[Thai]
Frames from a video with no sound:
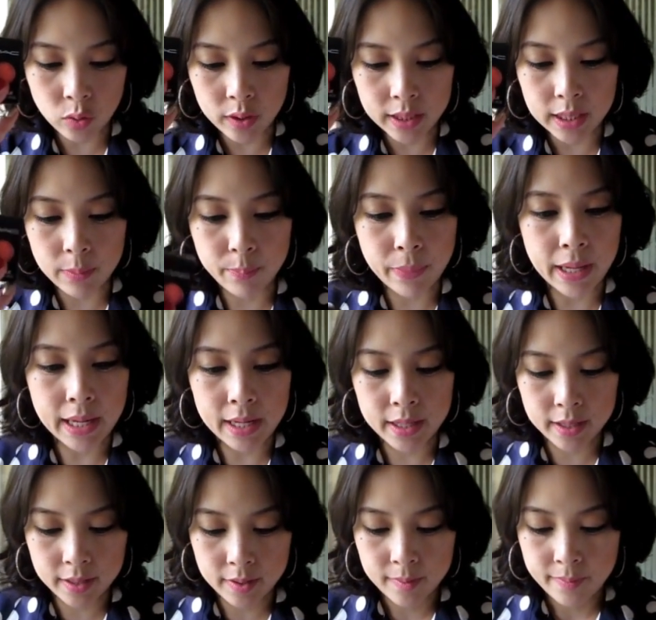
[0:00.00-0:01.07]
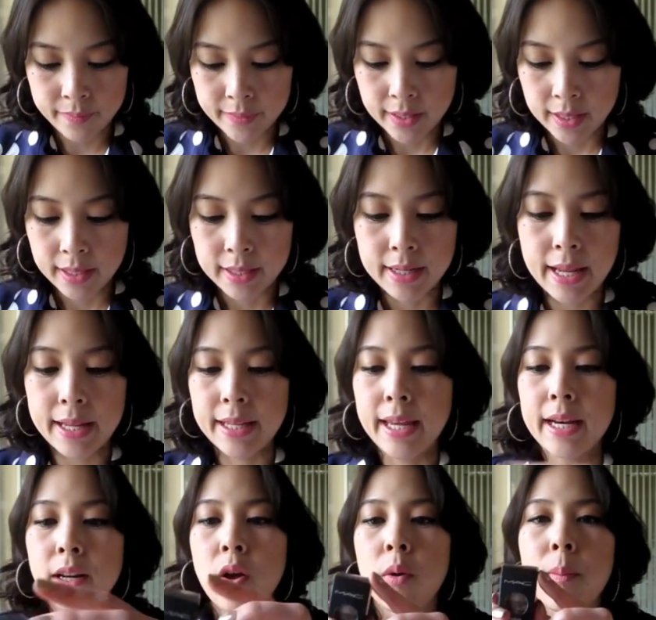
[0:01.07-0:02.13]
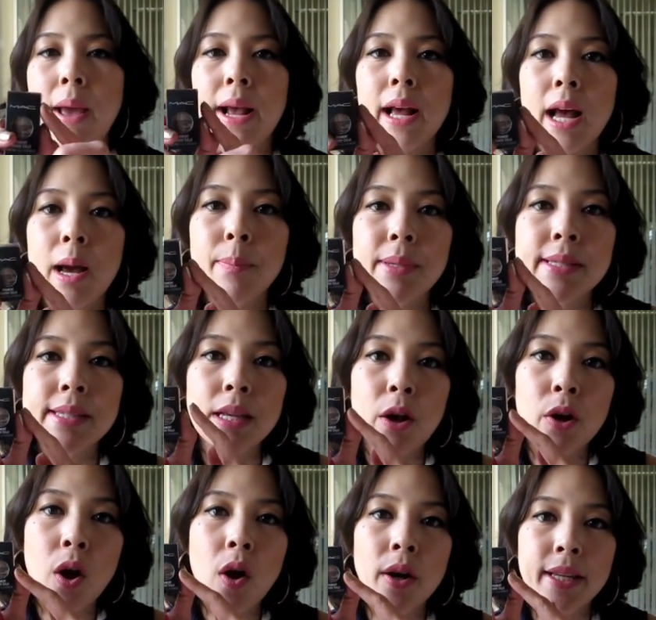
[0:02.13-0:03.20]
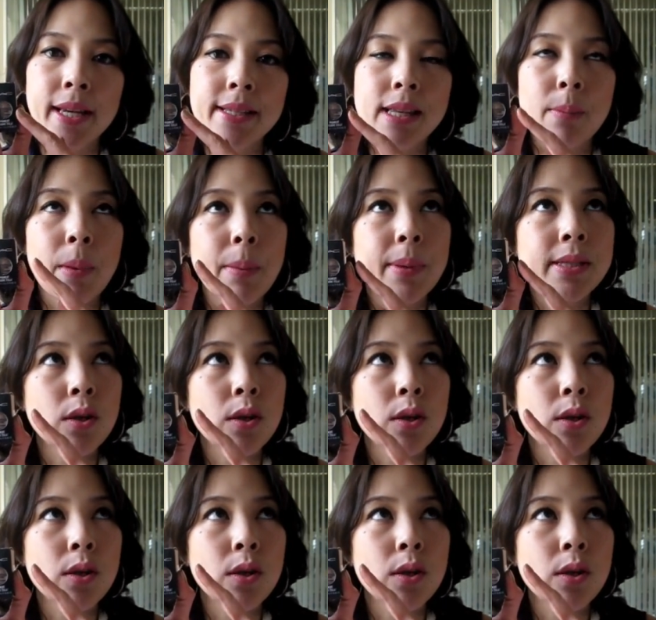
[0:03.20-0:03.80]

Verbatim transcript: วนี้เป็นเนคเค็ดของ แมค อะค่ะเป็นสีอ่อนๆเงี้ยสามารถผ